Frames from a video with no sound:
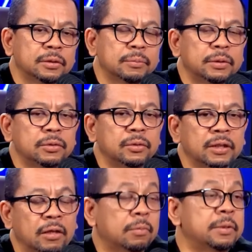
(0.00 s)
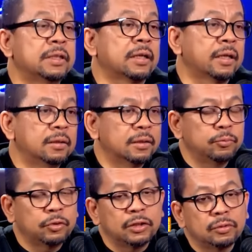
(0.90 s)
sebetulnya kalau bicara elit
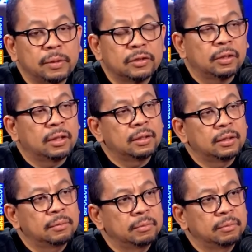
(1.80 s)
bukan cuma soal